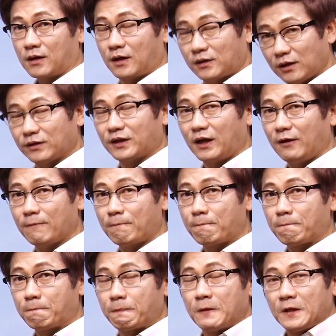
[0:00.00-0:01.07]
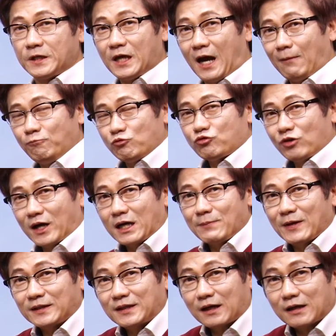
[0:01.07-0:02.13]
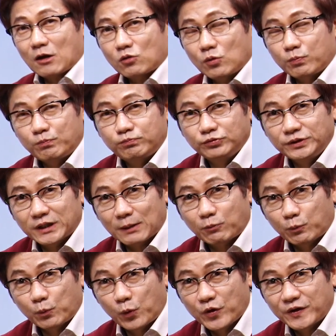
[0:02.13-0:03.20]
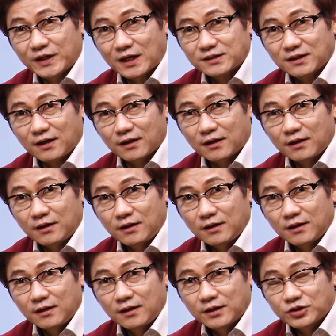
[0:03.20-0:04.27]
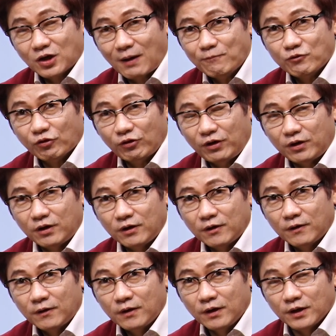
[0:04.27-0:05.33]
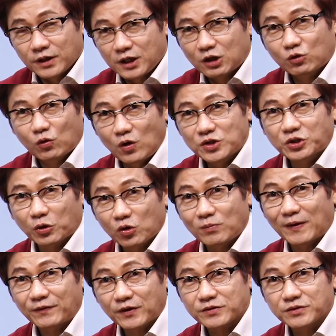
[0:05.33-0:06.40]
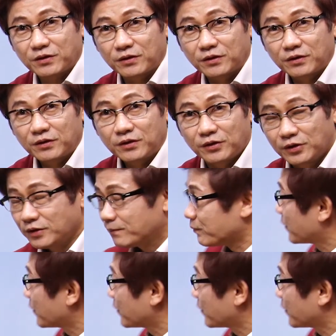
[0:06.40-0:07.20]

그런데 이 함수 하나만 딱 갖고 문제가 보이는 게 아니라 저 함수를 이꼴 제로로 만들어서 어?